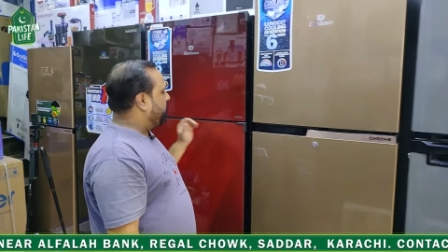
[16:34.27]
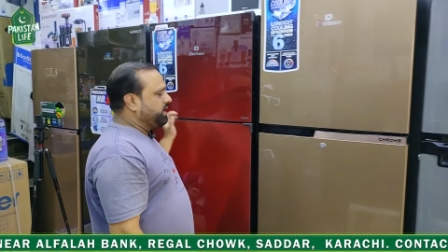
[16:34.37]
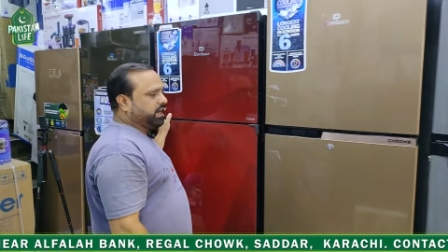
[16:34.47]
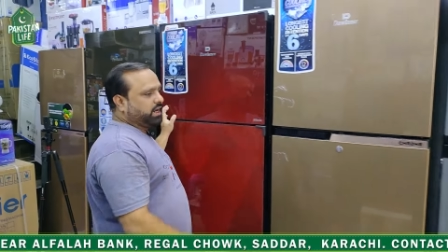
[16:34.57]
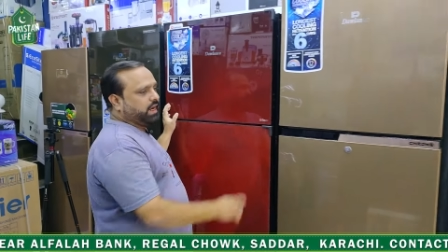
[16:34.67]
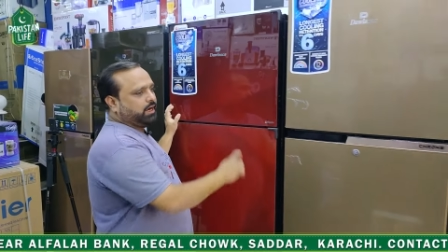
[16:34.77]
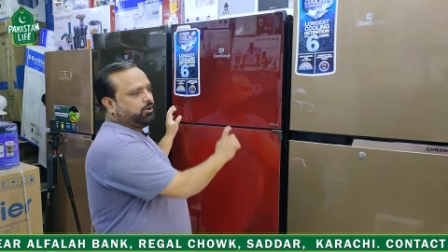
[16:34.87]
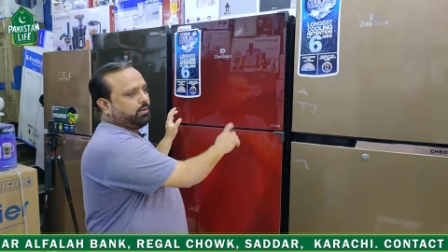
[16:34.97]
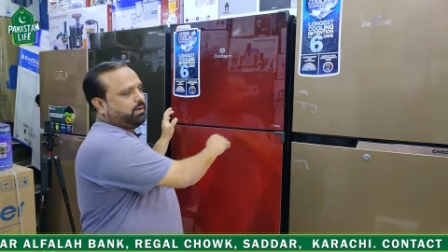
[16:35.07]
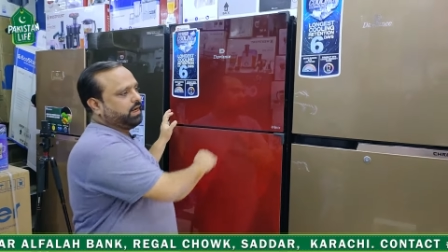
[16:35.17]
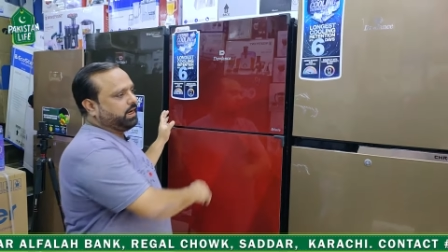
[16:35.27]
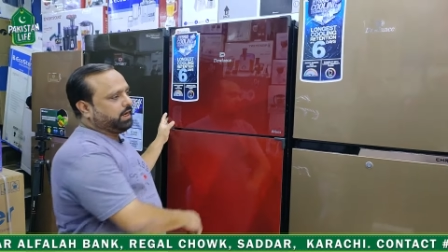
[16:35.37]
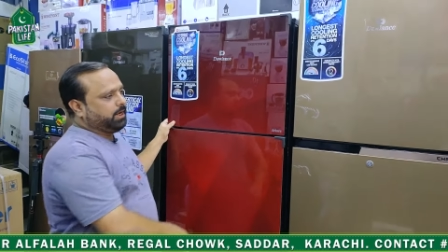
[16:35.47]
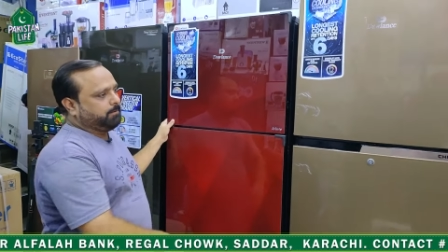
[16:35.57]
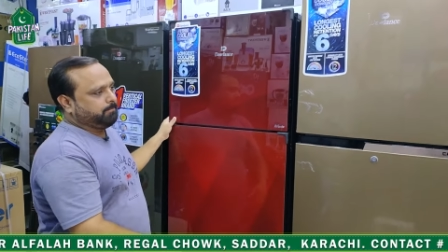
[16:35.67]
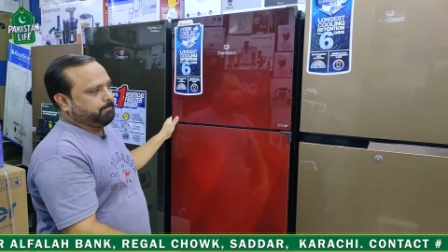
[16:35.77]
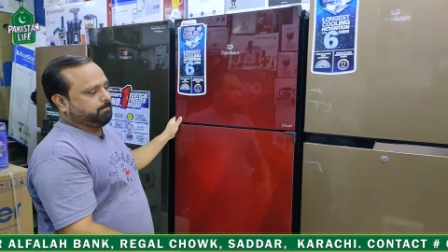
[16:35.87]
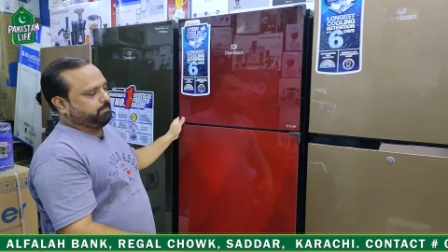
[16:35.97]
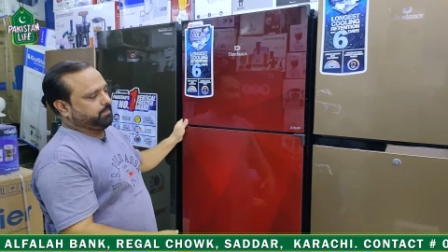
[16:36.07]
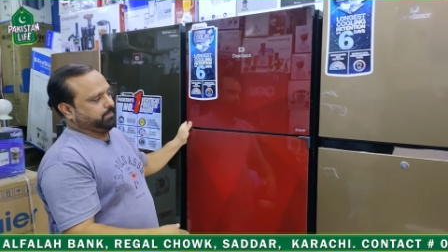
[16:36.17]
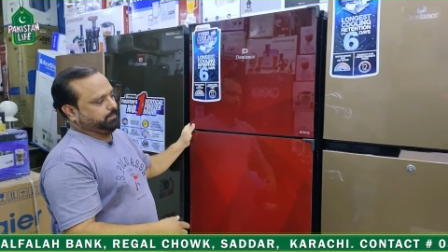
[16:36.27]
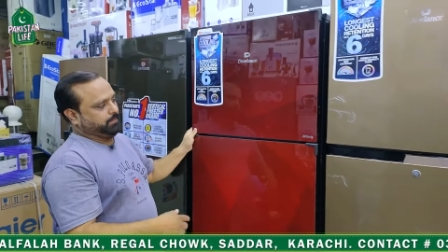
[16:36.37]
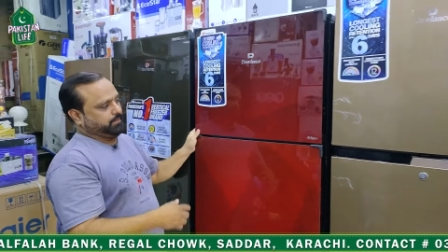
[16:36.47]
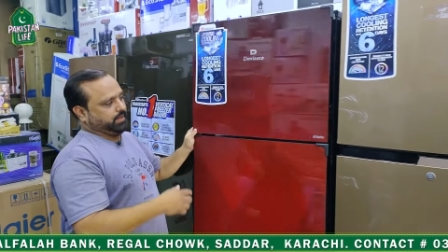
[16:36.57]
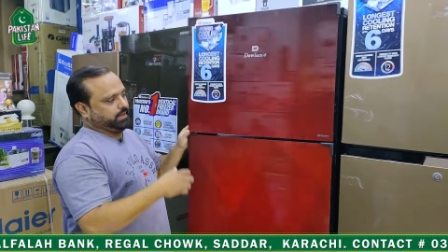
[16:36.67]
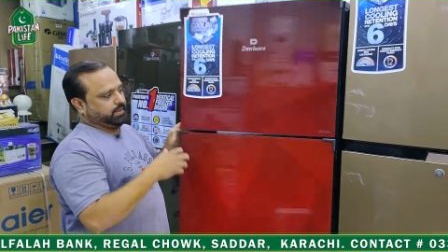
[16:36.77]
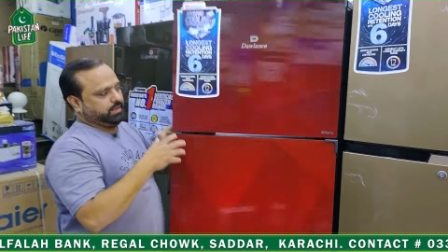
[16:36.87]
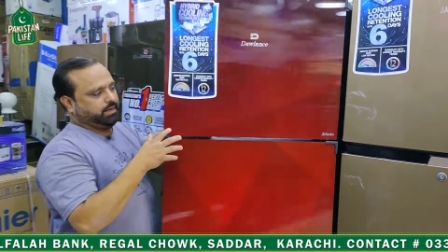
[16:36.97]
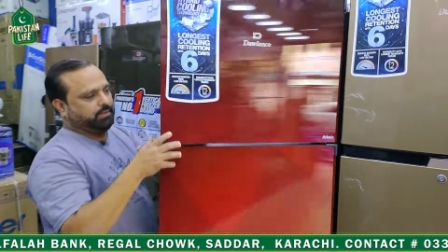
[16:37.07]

ये गिलास डोर भी लेंगे ये